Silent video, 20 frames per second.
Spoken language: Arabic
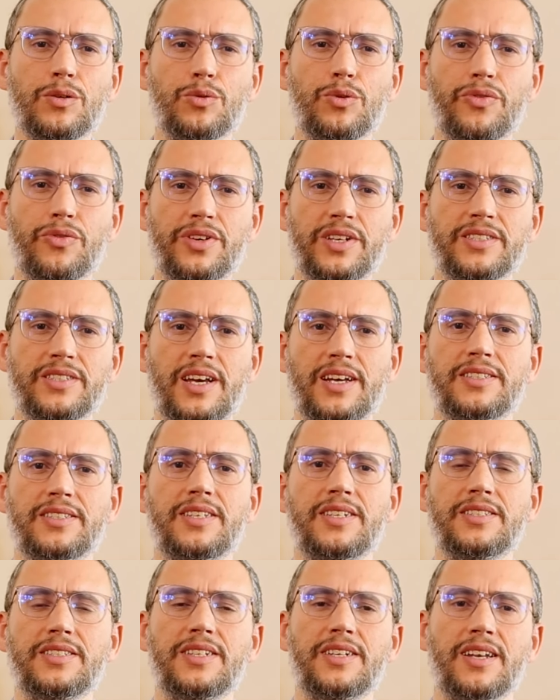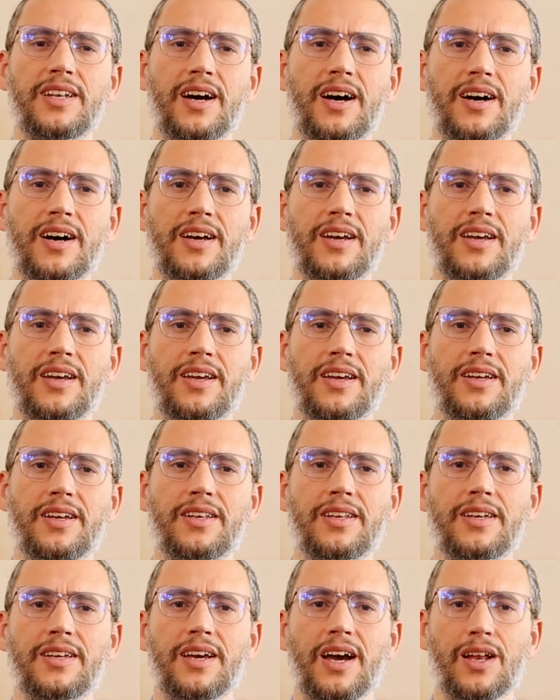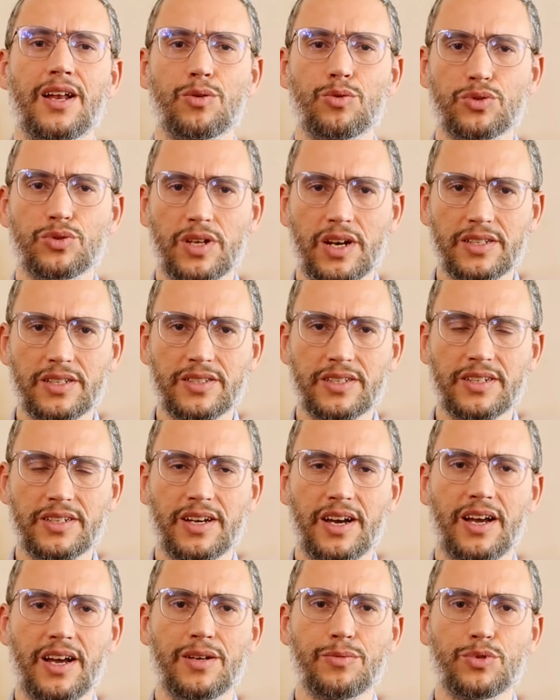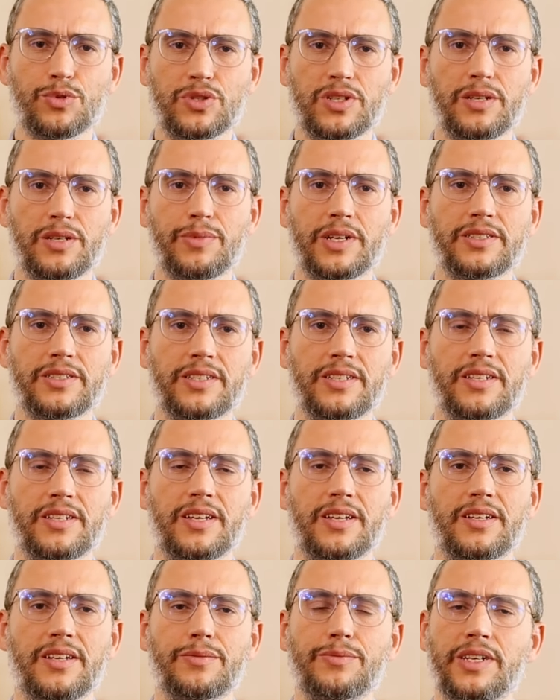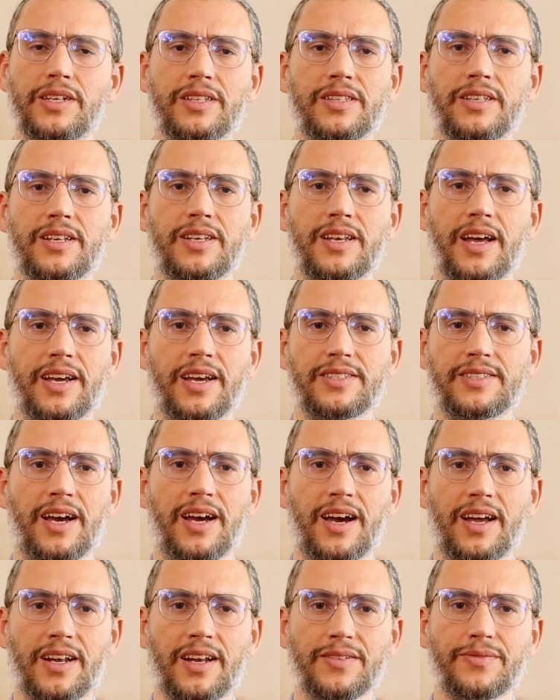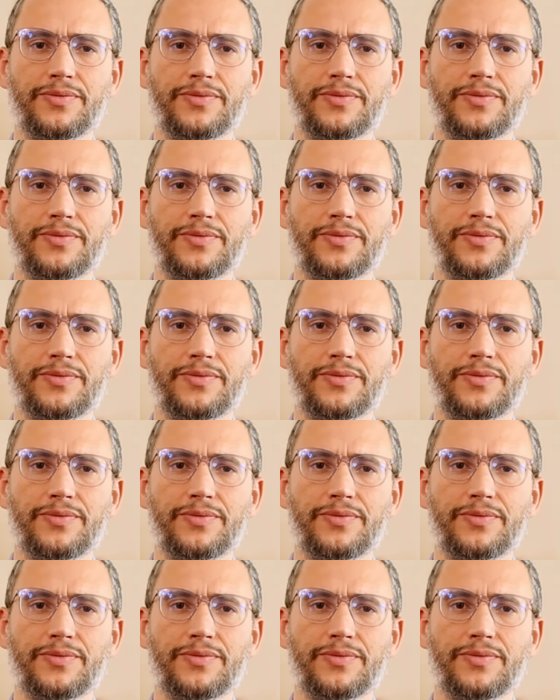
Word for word: وفي تأسيسنا للأسرة المسلمة بإذن الله تعالى